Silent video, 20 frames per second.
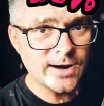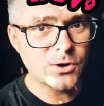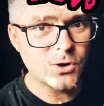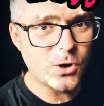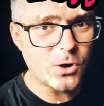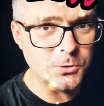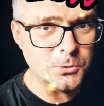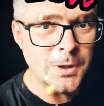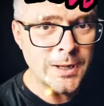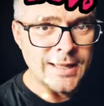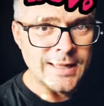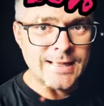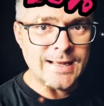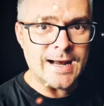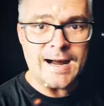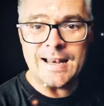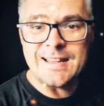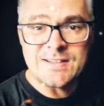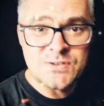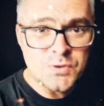alkoholu,
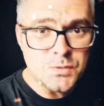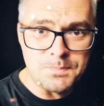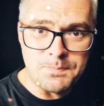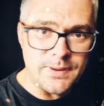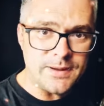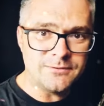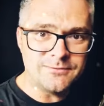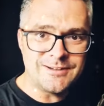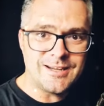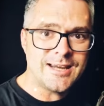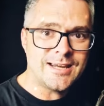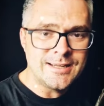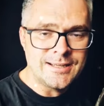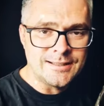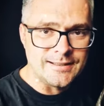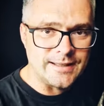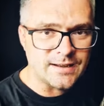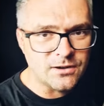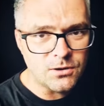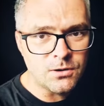ale zupełnie
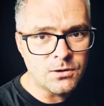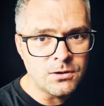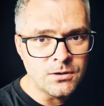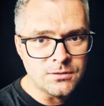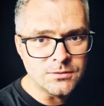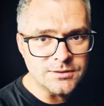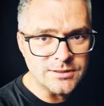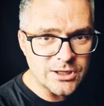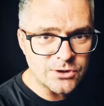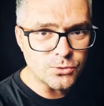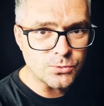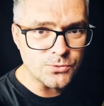tego nie